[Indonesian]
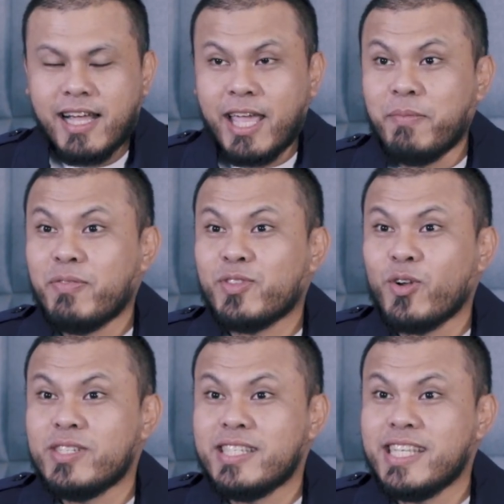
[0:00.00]
Game of
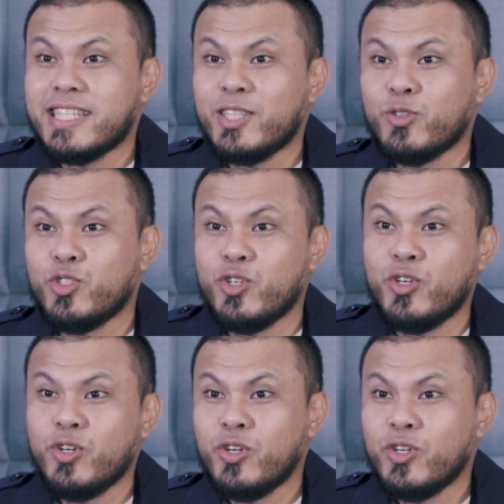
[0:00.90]
Thrones season 7
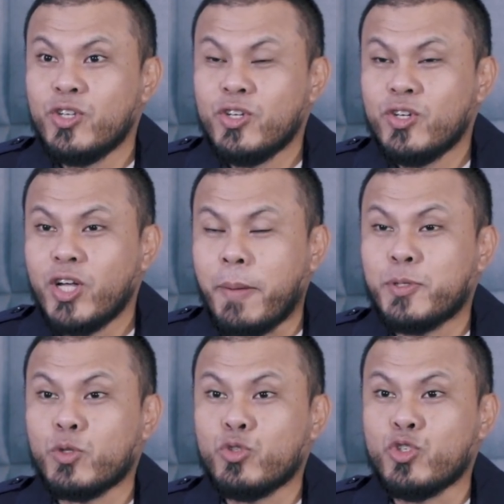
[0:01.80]

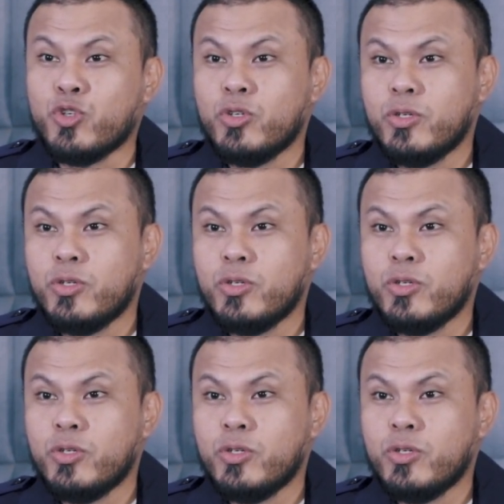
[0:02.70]
episode 7.